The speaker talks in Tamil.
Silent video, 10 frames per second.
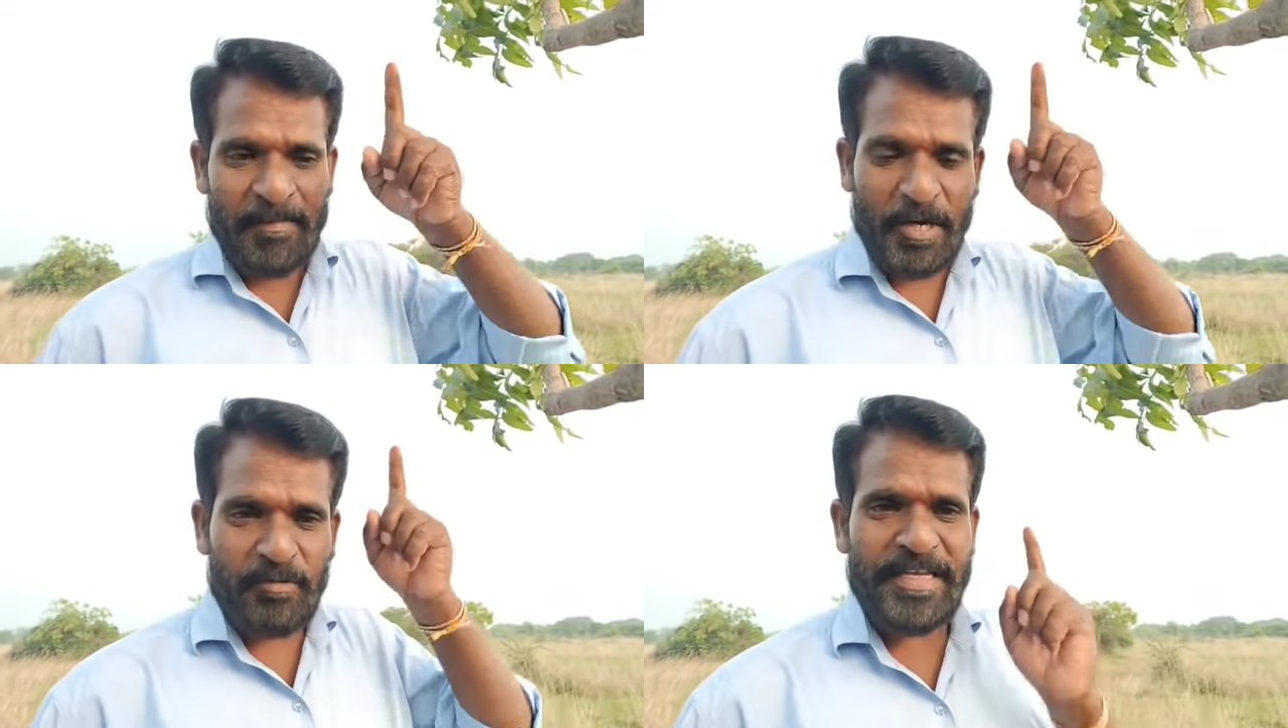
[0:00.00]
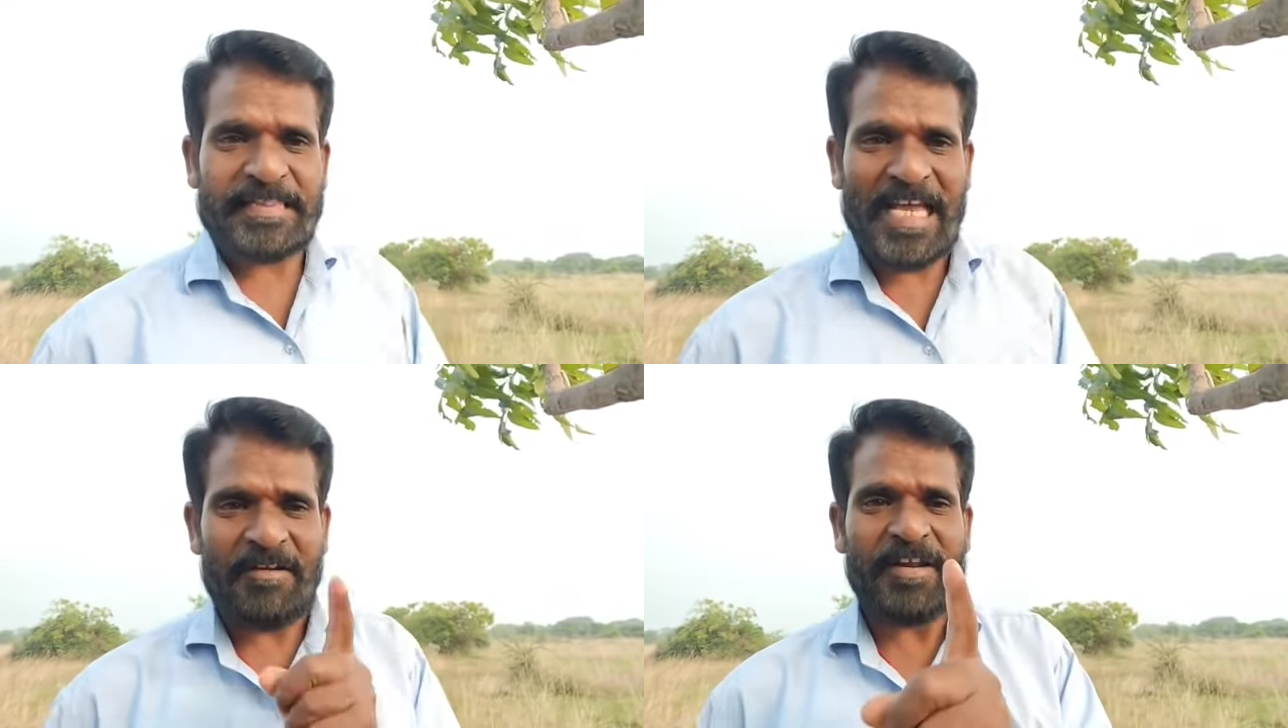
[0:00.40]
மக்களுடைய
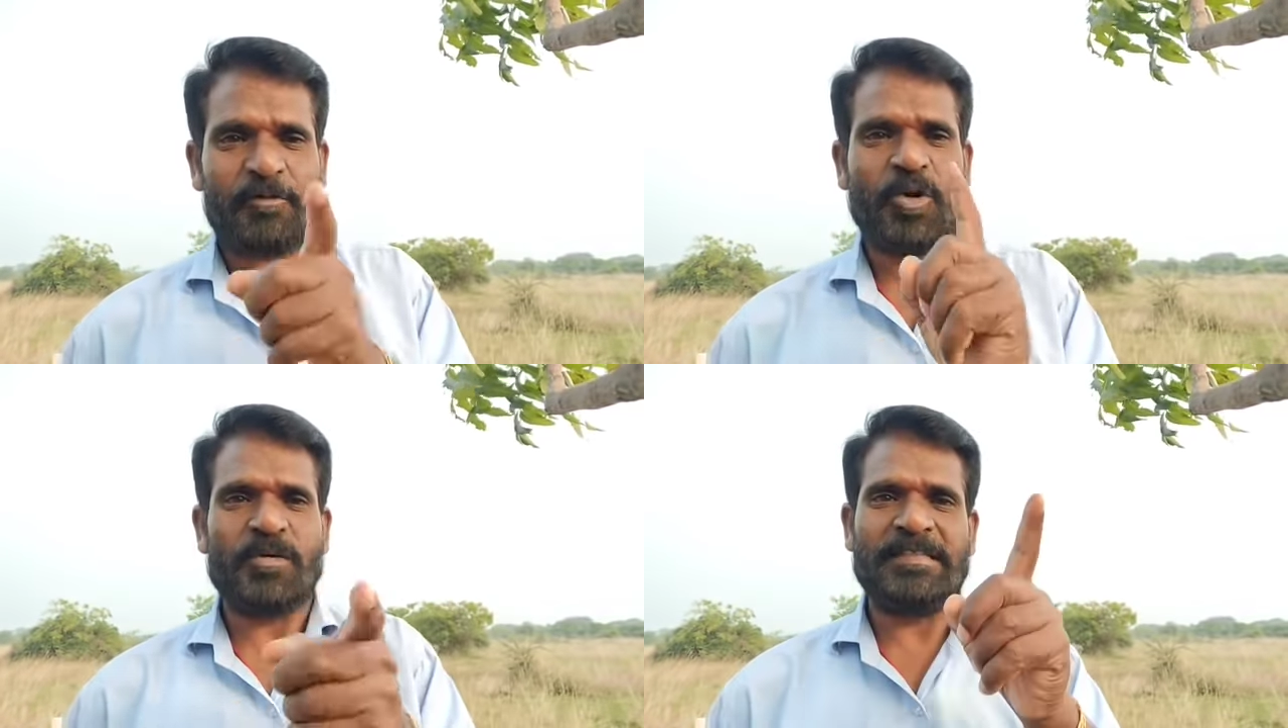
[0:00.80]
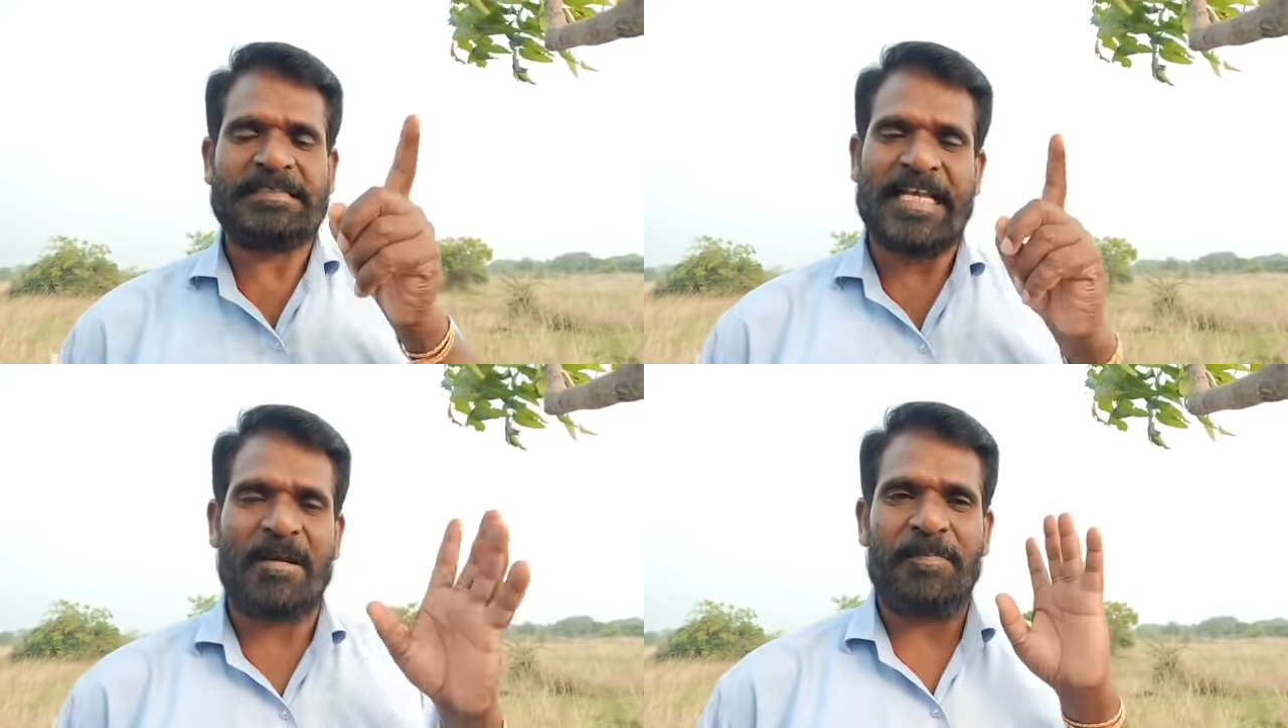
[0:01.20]
தேவைகளை கொண்டு வந்து
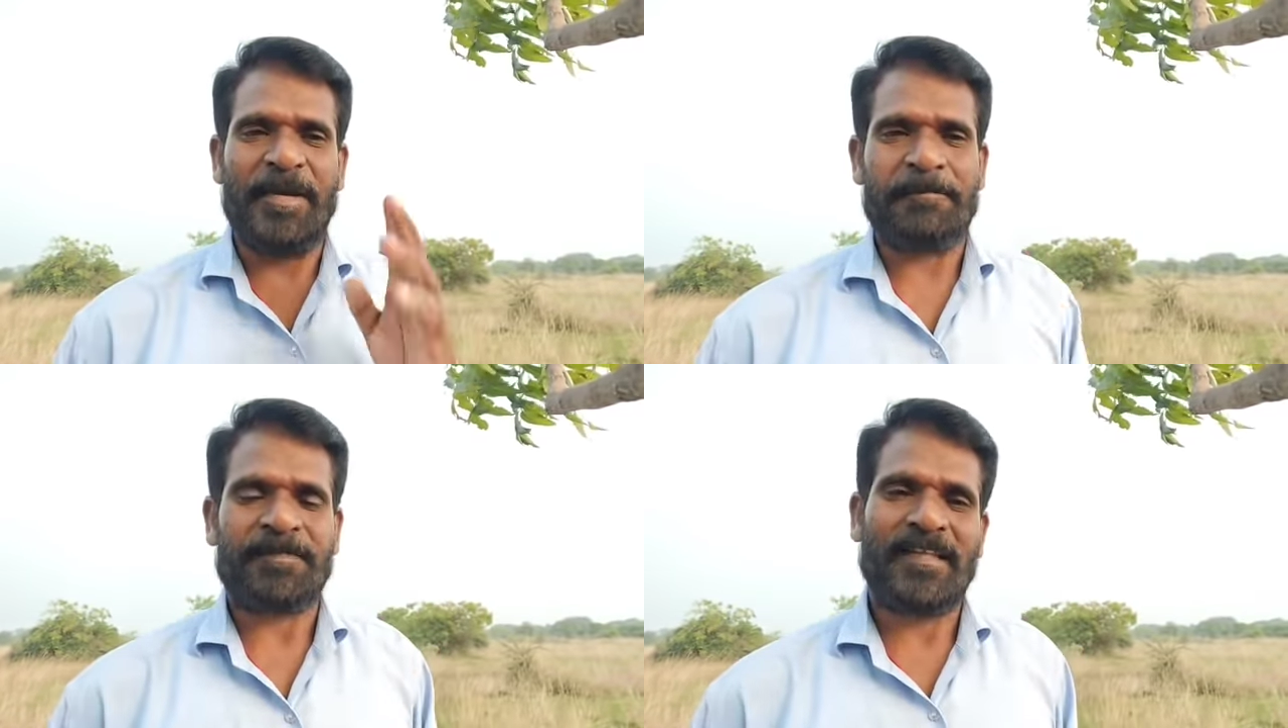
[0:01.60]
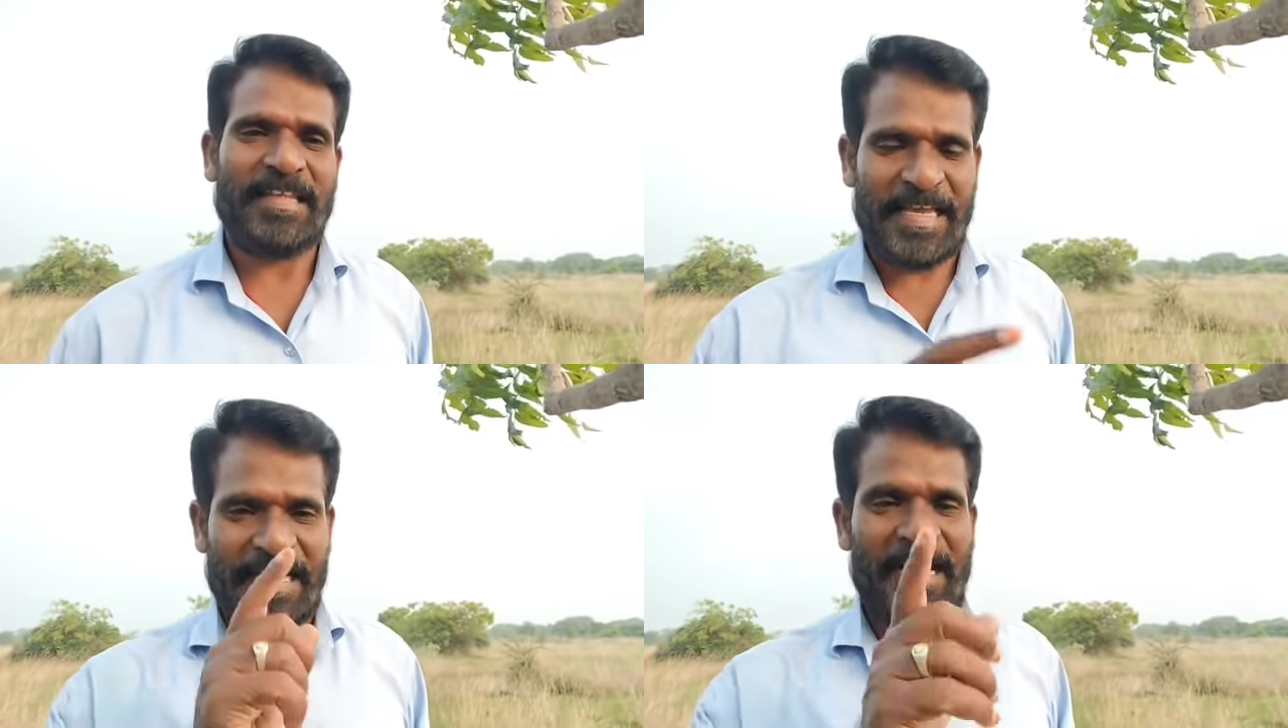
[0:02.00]
சேர்ப்பேன்
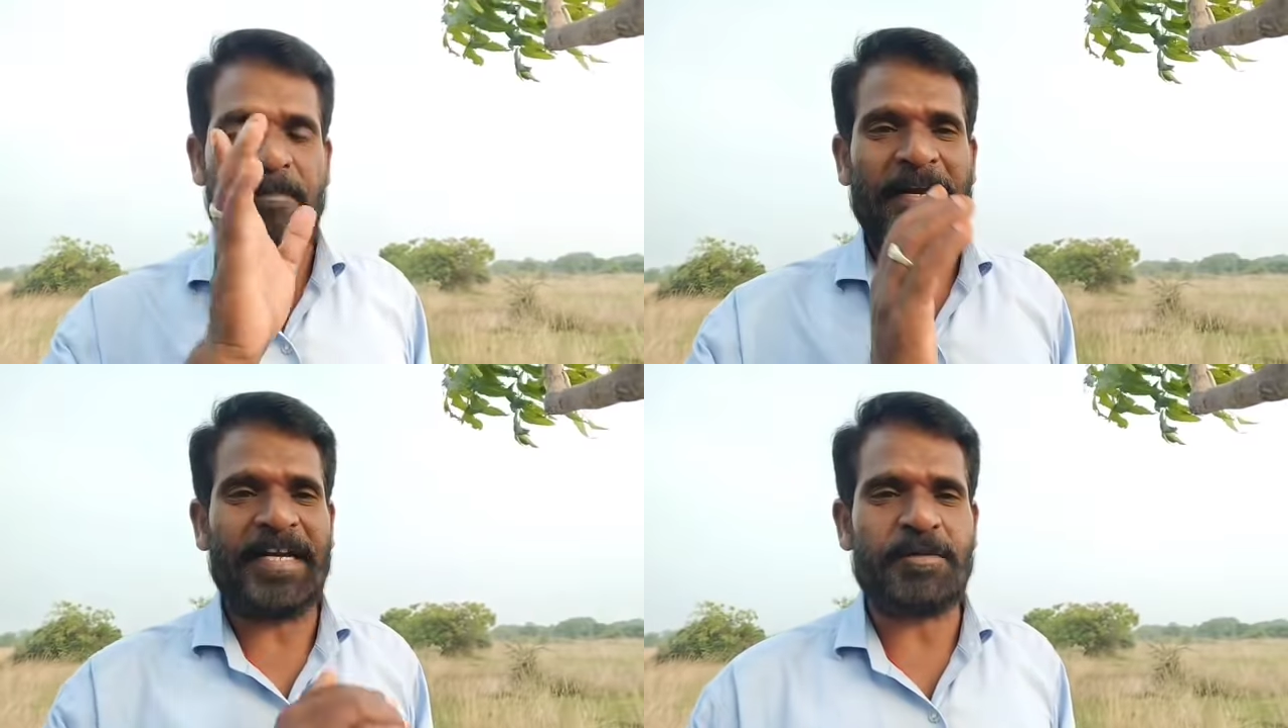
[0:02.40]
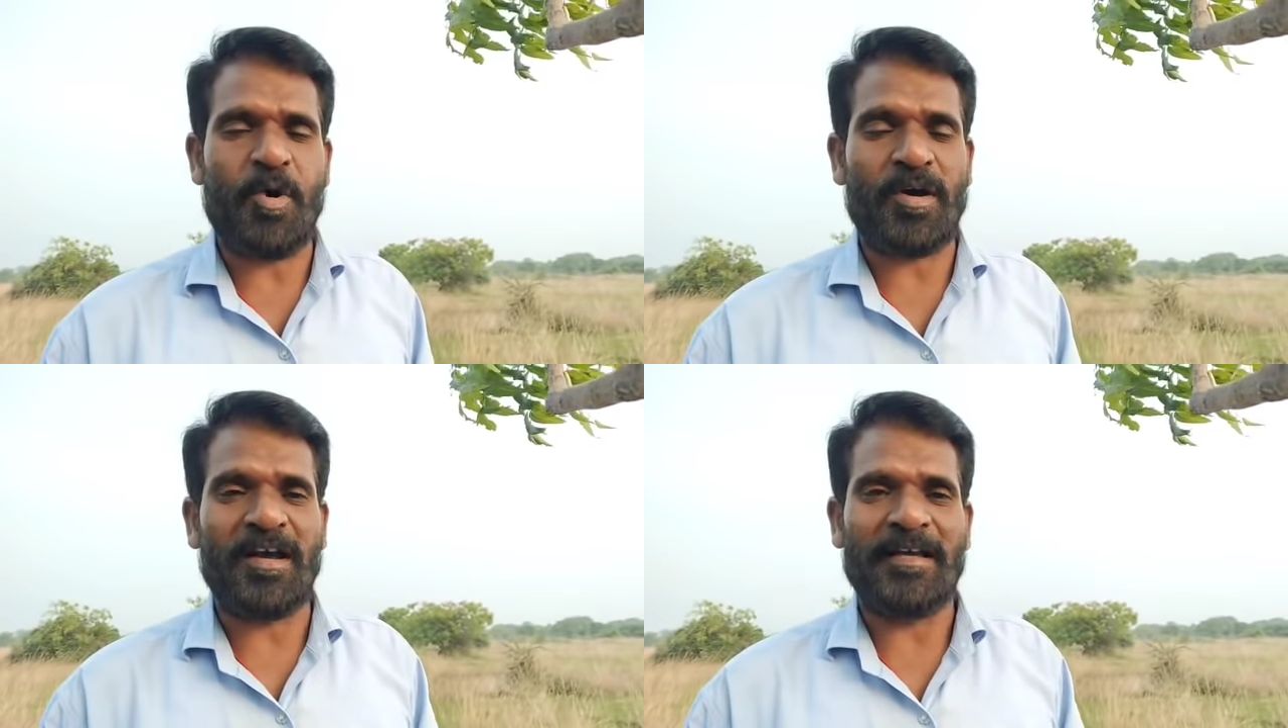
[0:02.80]
நீங்க என்னன்னா பண்ணிட்டு
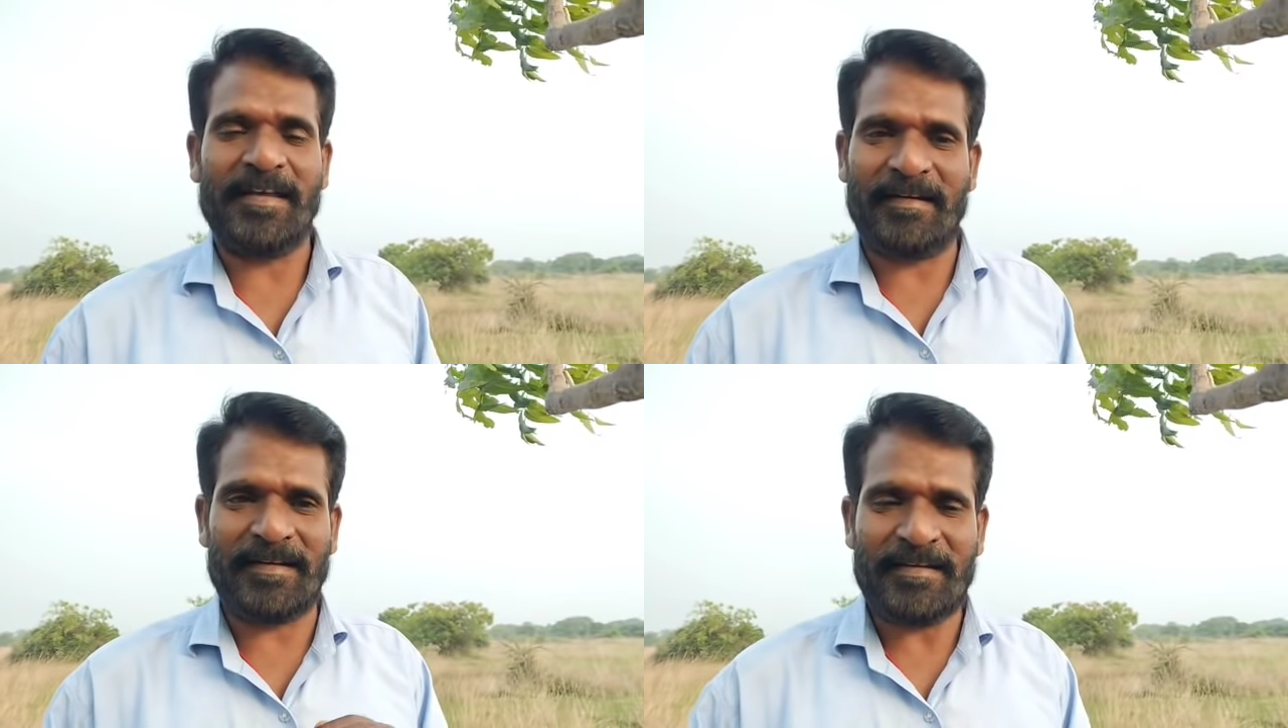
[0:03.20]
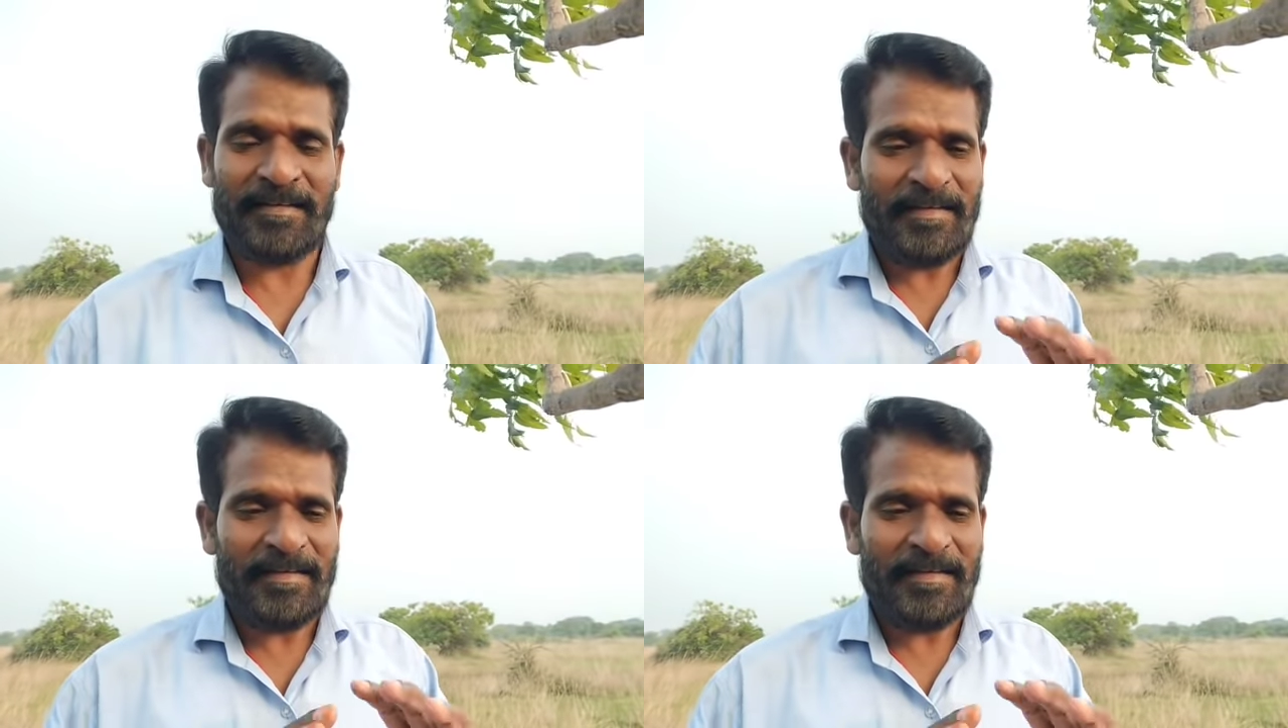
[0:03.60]
போங்க என்று